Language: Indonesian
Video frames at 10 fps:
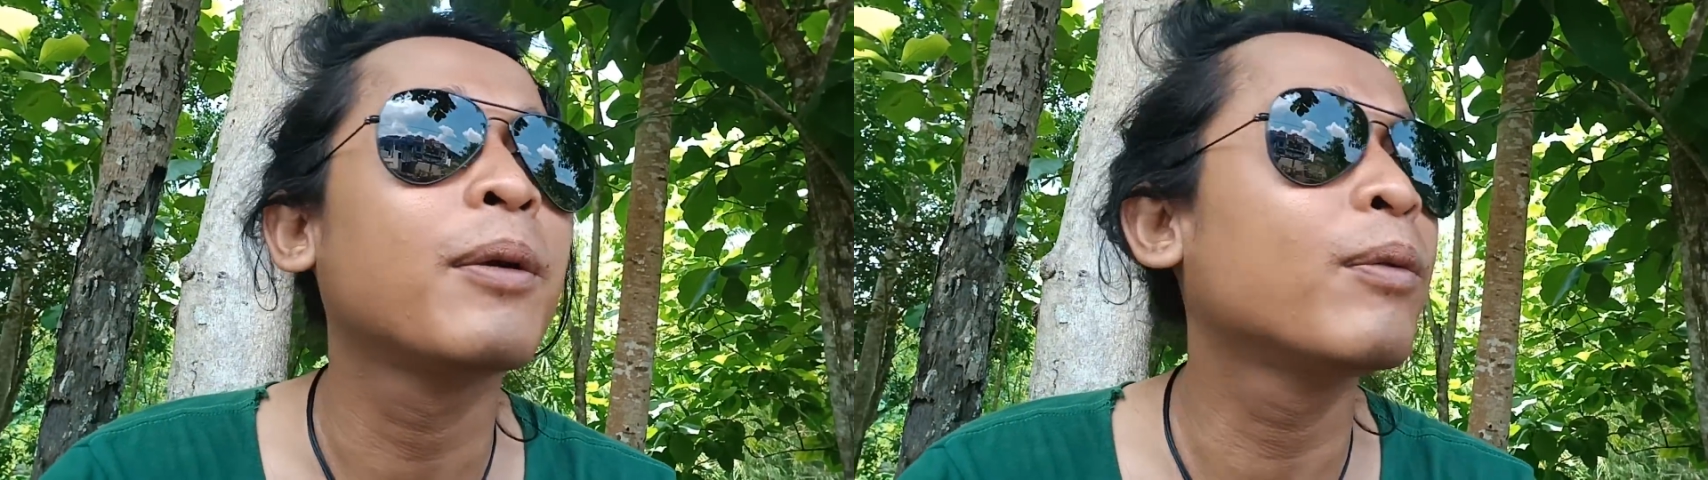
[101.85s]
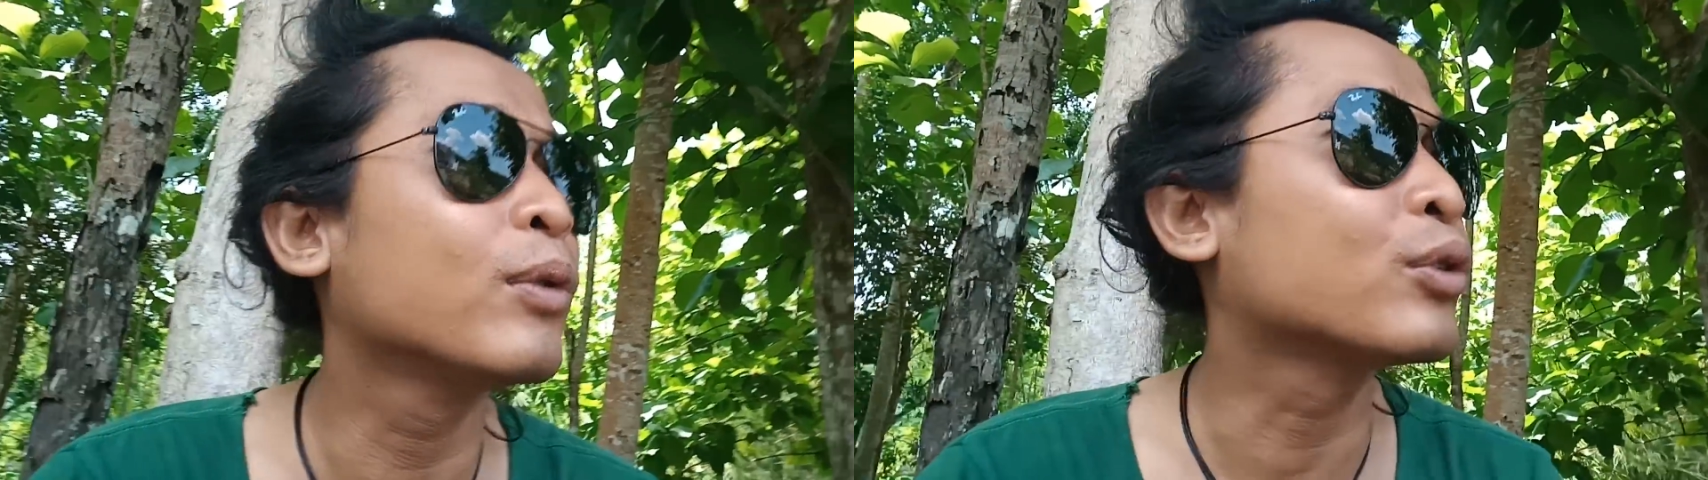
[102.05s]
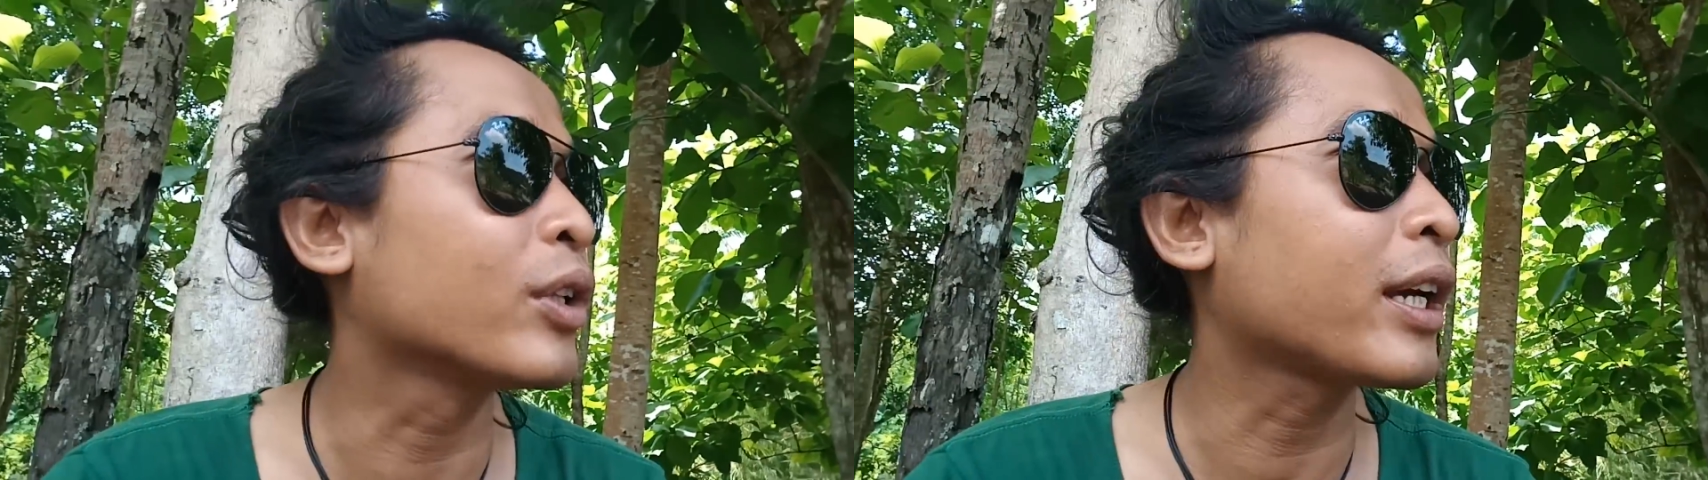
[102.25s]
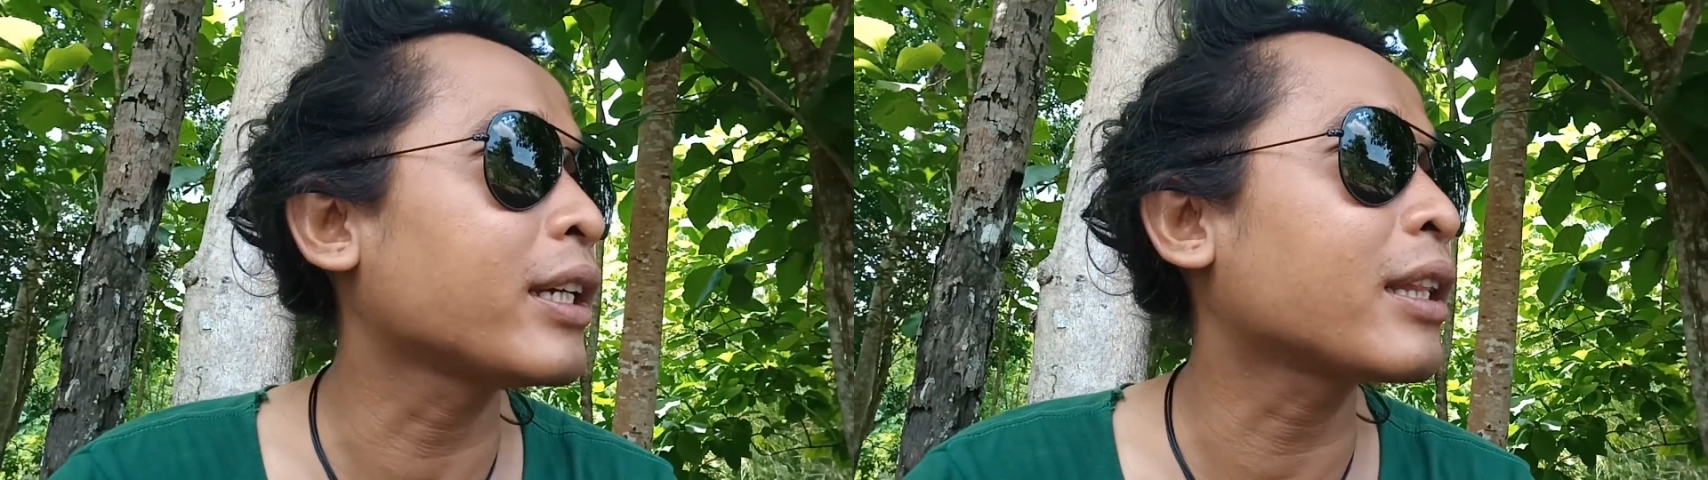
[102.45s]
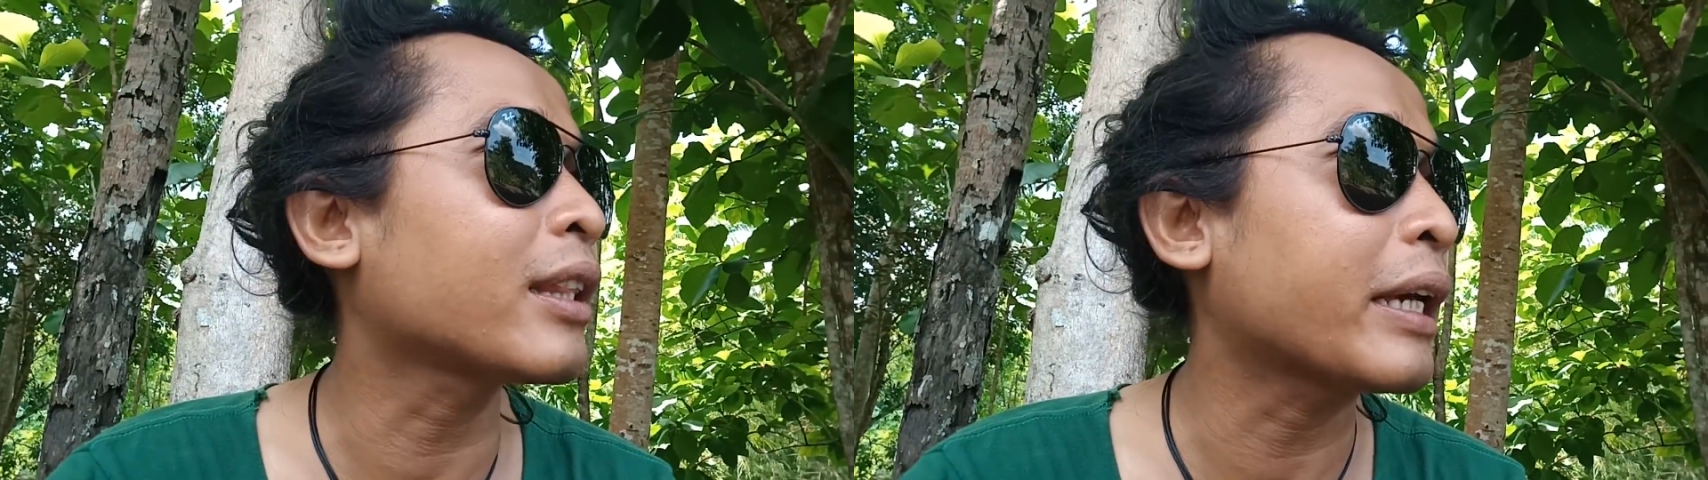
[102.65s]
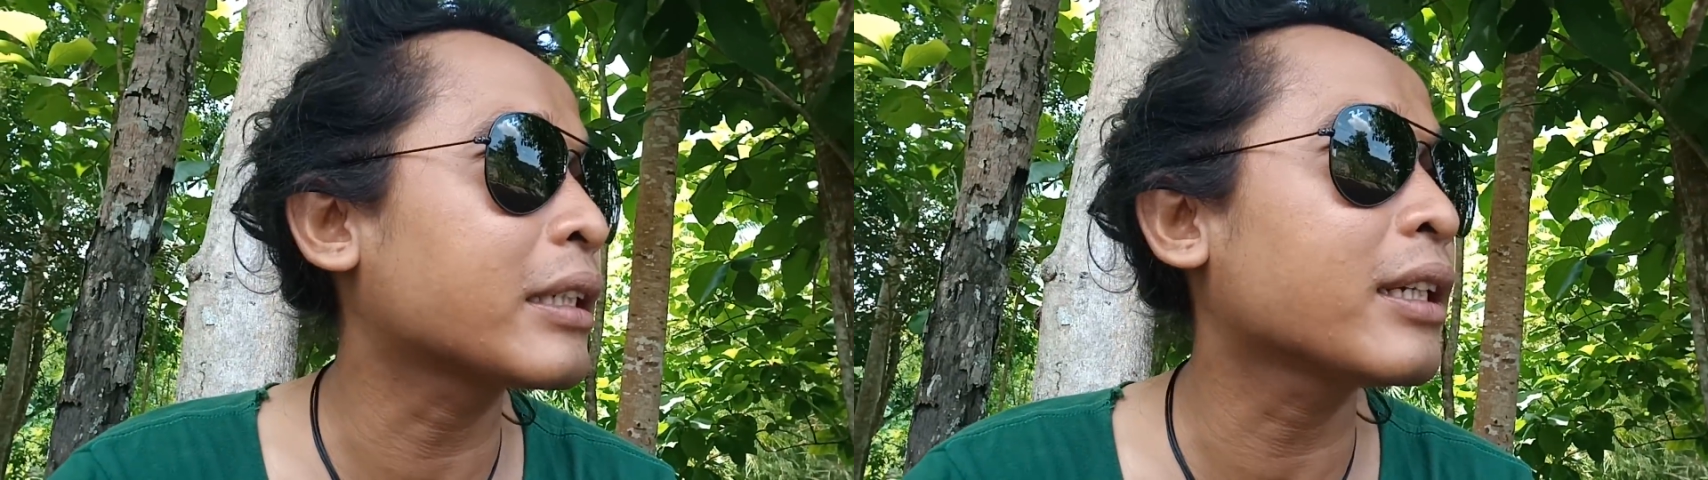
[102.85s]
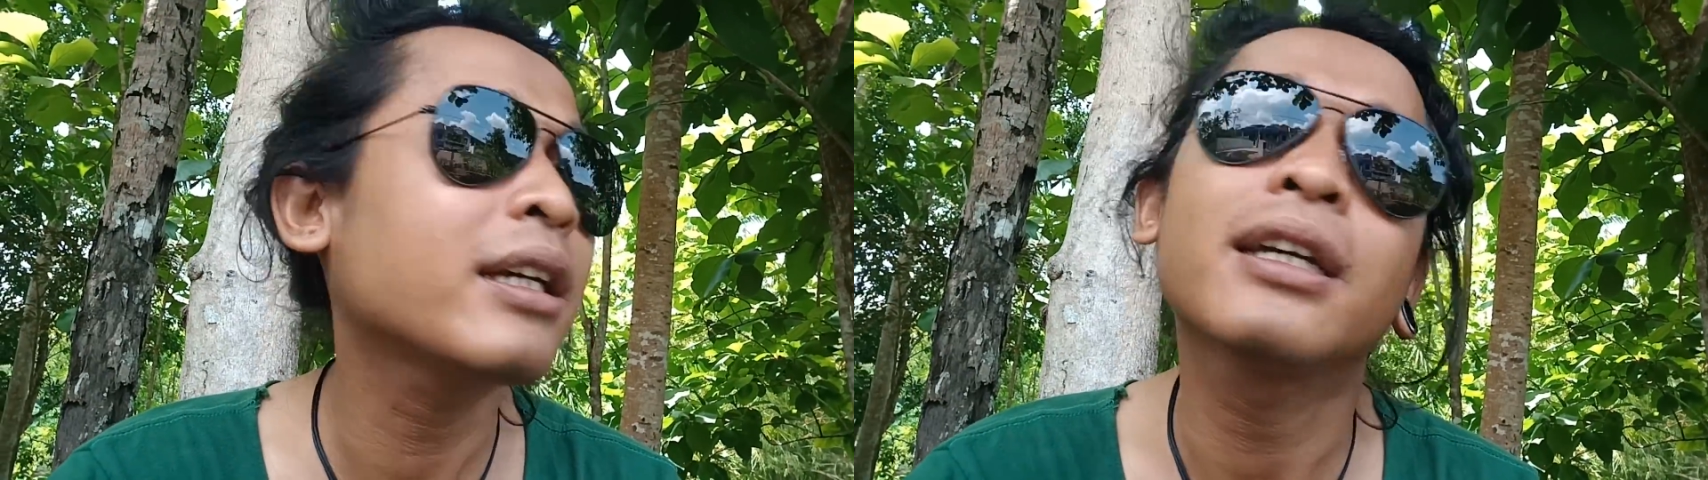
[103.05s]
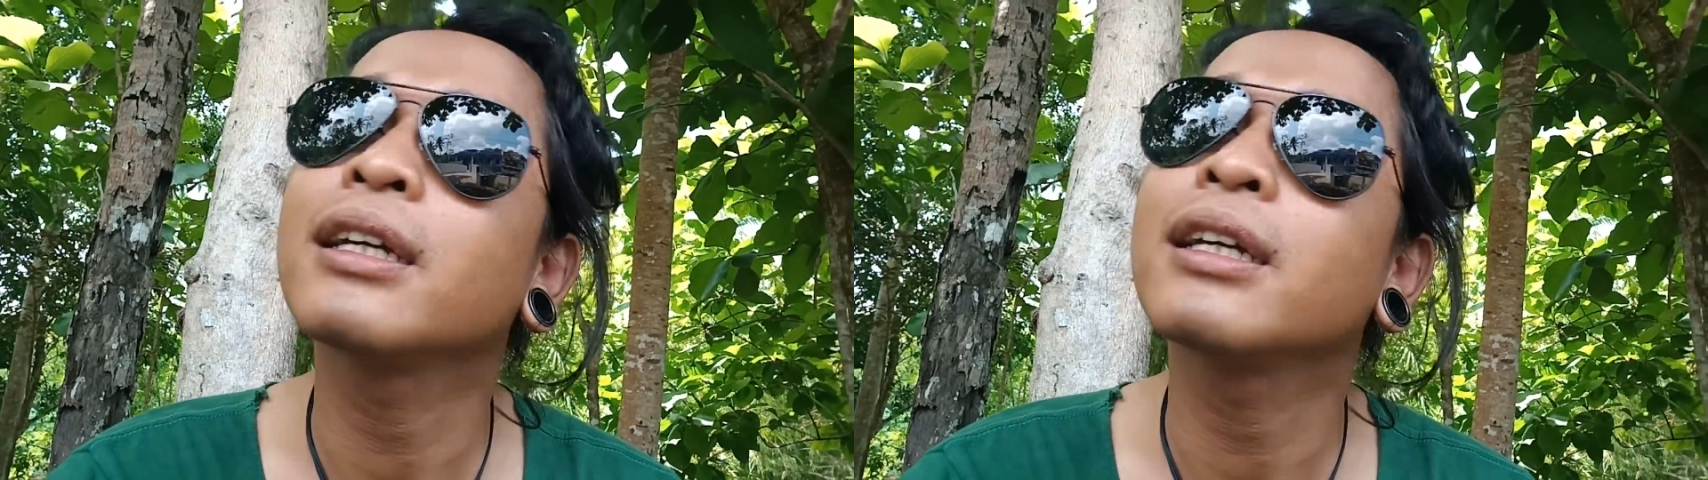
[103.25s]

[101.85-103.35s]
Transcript: wujudnya kayak teh sih